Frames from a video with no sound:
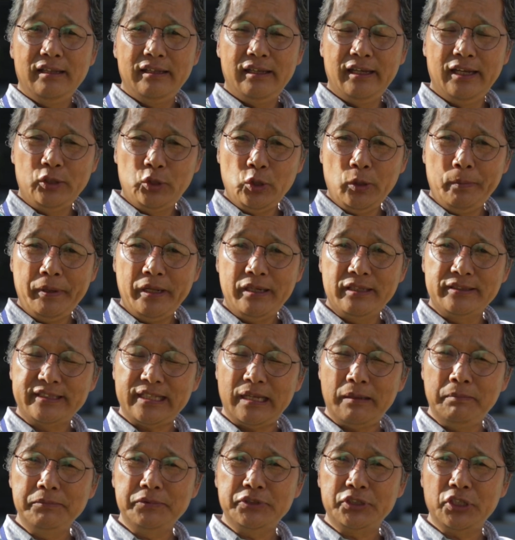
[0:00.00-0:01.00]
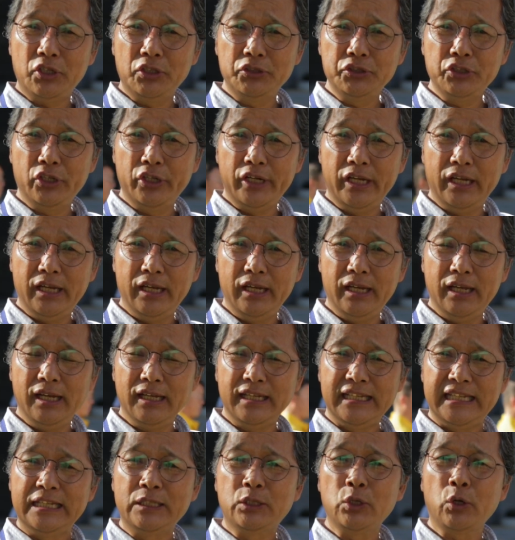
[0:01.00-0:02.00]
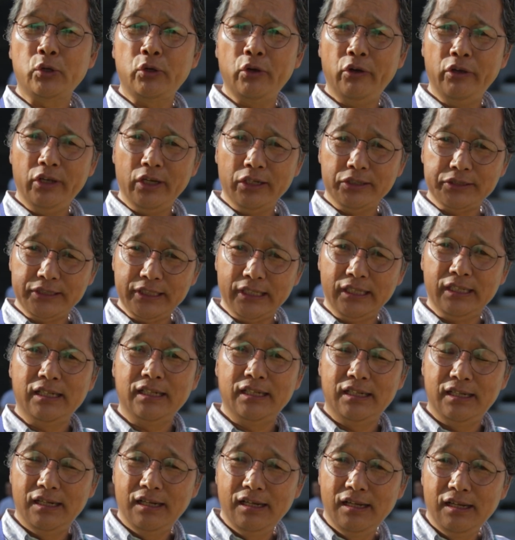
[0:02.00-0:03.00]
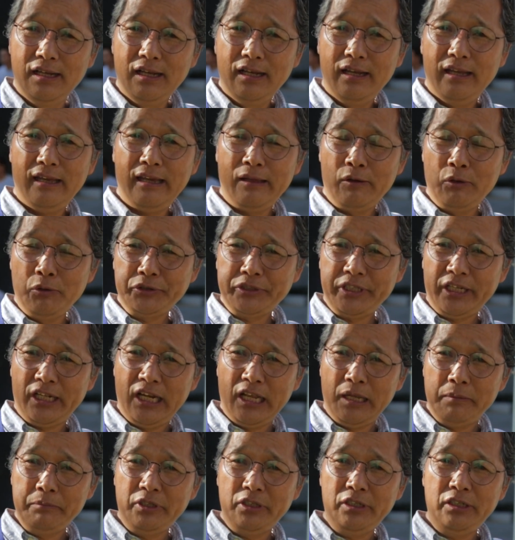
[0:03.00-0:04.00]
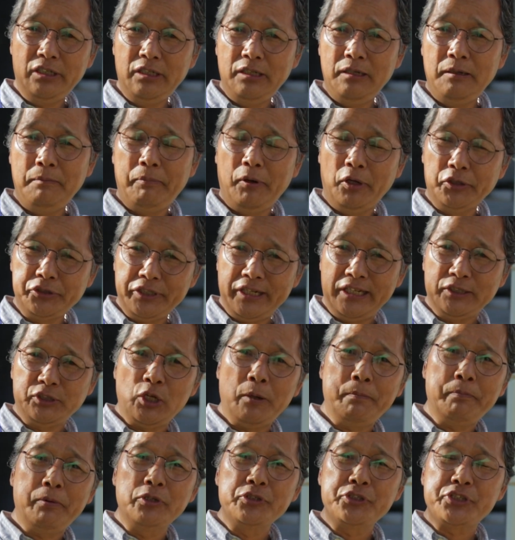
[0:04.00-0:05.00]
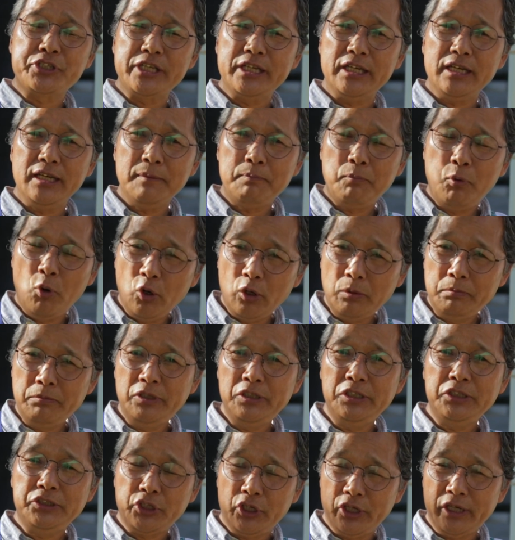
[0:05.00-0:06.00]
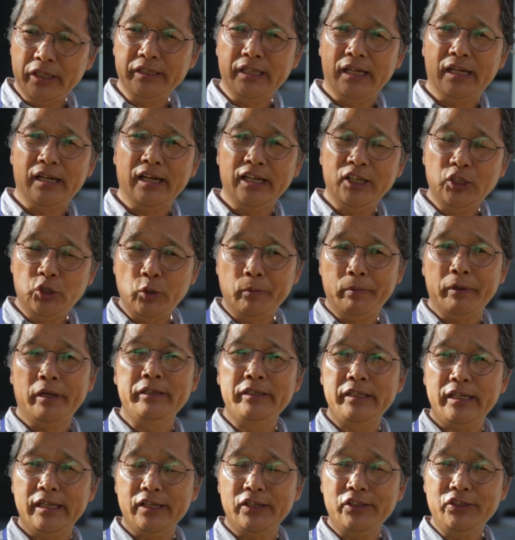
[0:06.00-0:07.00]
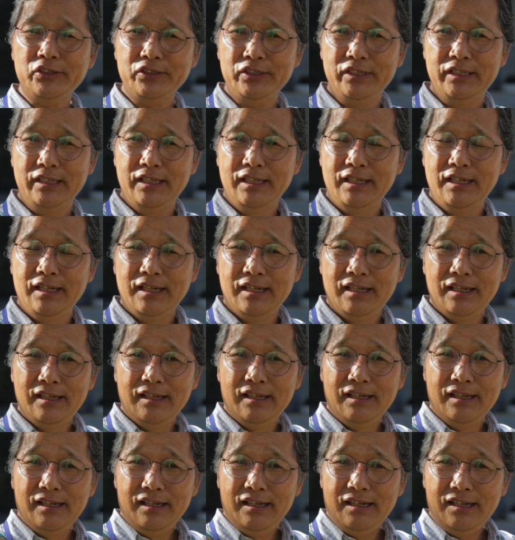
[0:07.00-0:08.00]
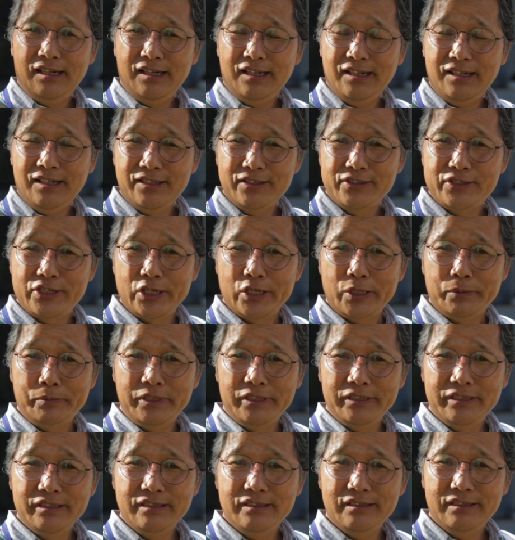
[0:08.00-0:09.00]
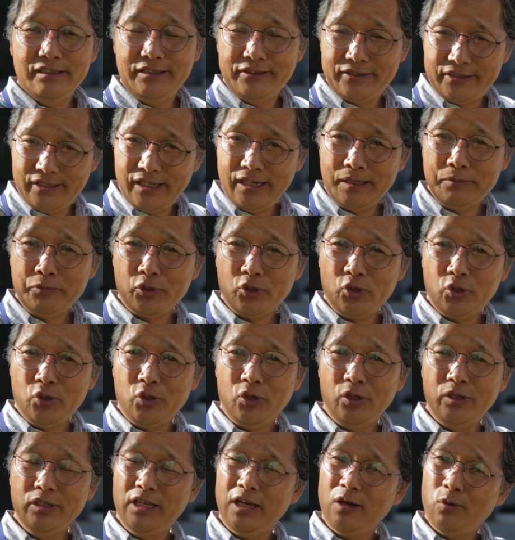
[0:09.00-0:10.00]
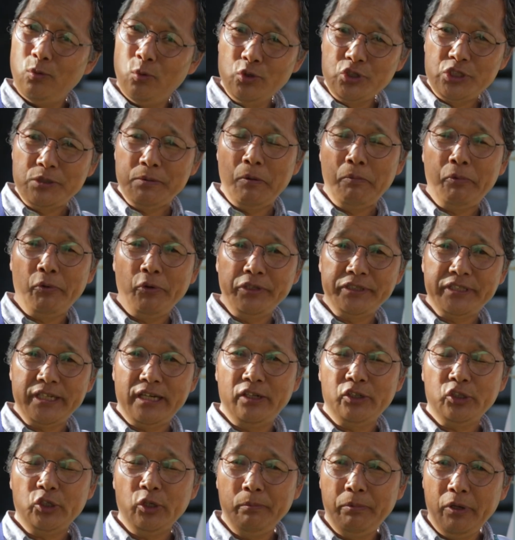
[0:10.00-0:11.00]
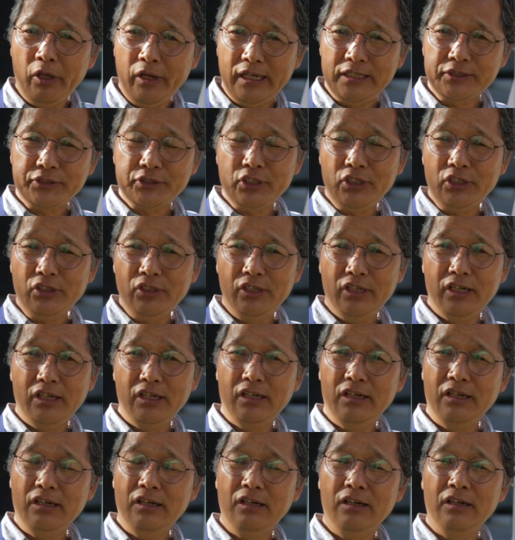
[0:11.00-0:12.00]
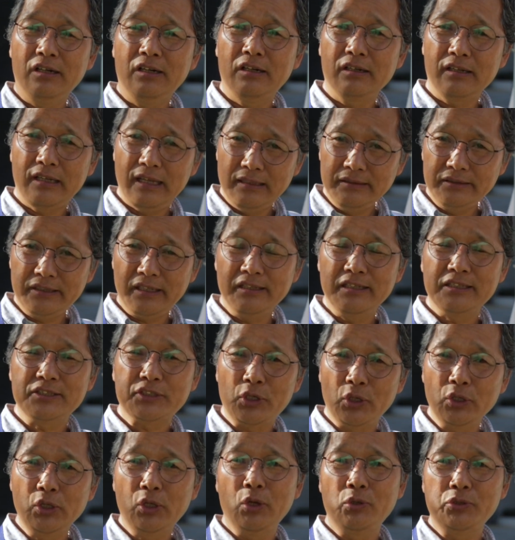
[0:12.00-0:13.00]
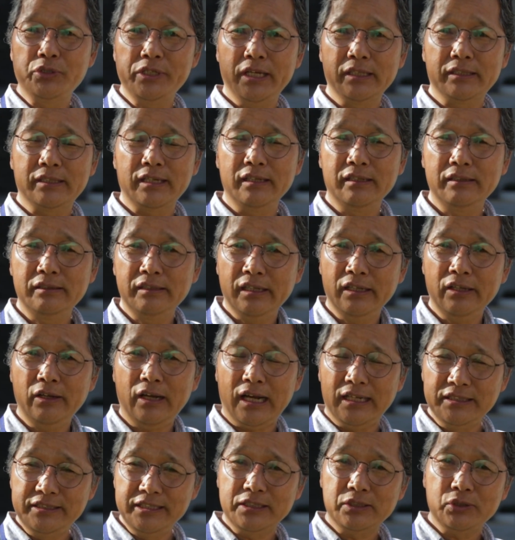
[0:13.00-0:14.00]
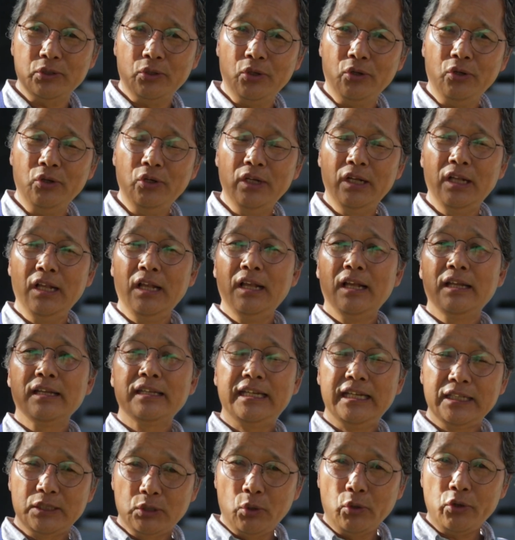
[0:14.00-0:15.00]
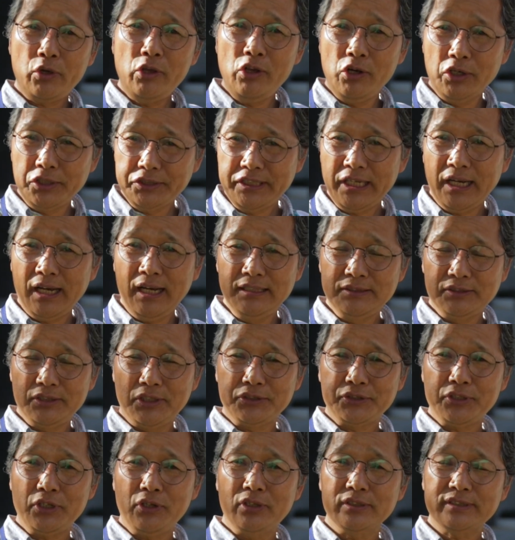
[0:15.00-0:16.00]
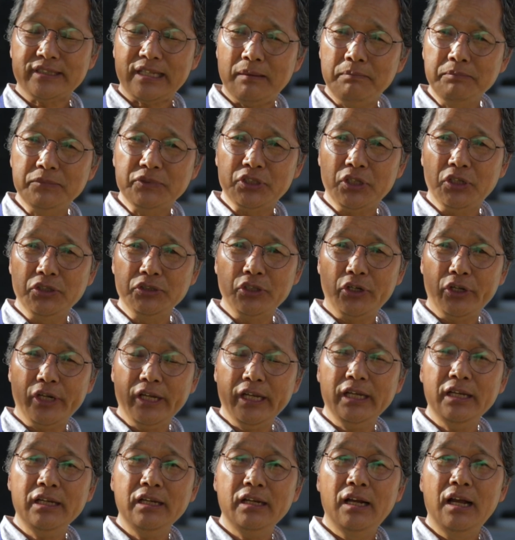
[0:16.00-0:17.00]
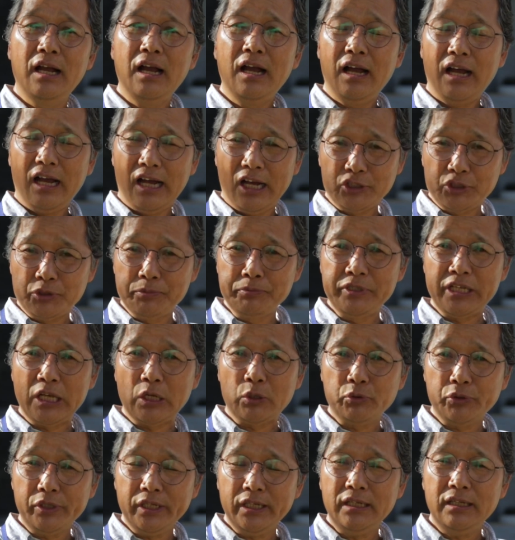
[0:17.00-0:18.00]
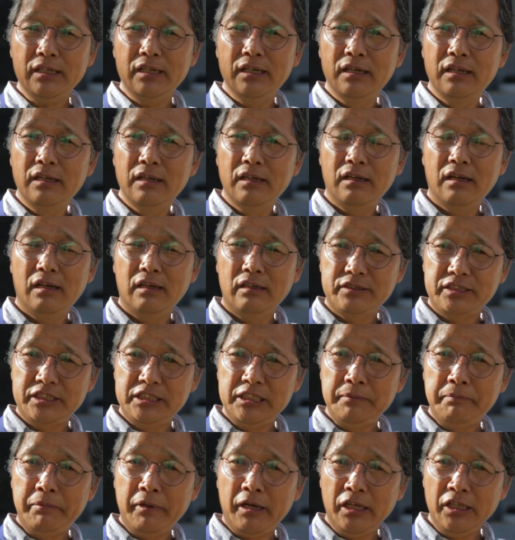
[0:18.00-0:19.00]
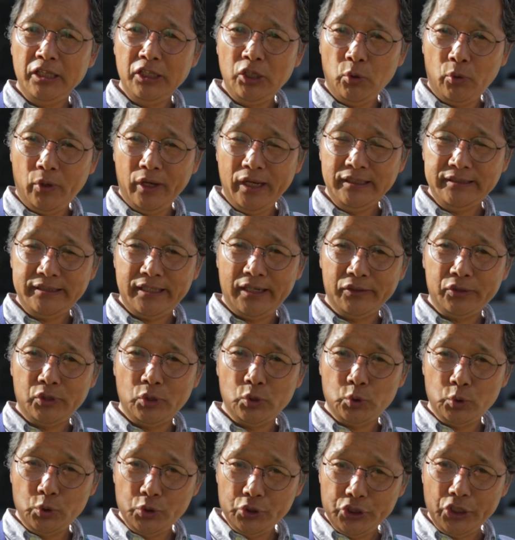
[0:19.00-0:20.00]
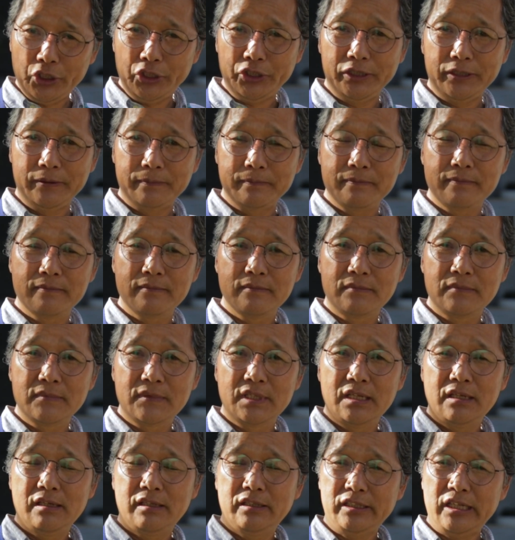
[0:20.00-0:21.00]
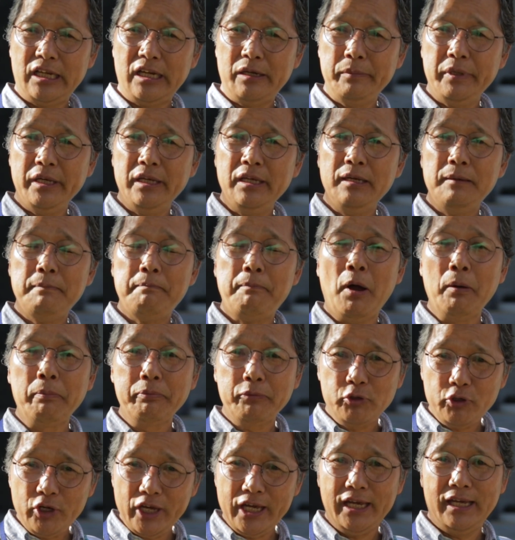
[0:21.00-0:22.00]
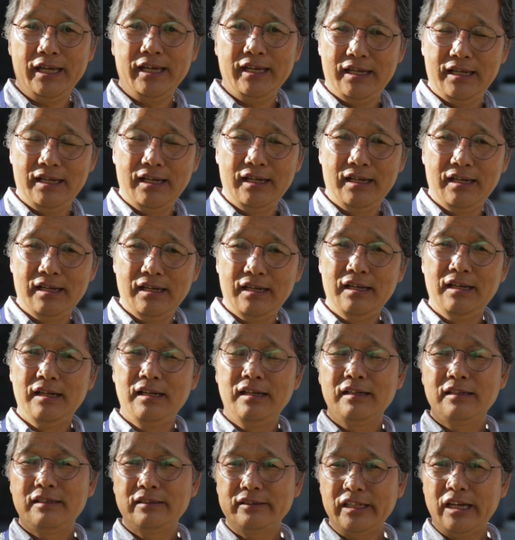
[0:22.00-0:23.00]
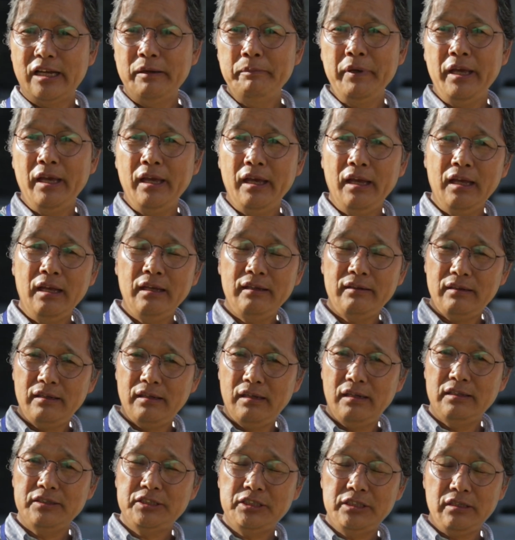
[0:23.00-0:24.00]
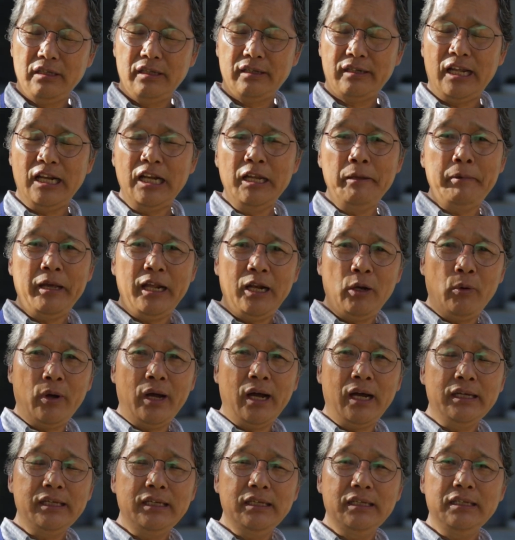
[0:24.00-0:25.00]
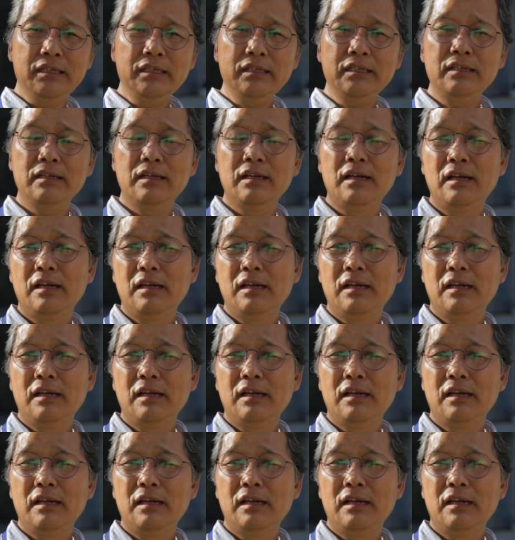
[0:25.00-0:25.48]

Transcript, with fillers: 에티오피아는 3천년의 기독교의 역사, 에루살렘을 벗어나 첫 번째 복음을 전한 나라가 에티오피아인데요. 어, 지금은 이슬람으로 약 55% 이상으로 변해서 어, 굉장히 선교주의 땅인데요. 아직도 기독교 역사가 있어서 3천년의 악숨 제국의 어, 시바 여왕이 살았던 궁전, 그 다음에 법궤, 그 다음에 어, 어, 랄리벨 왕이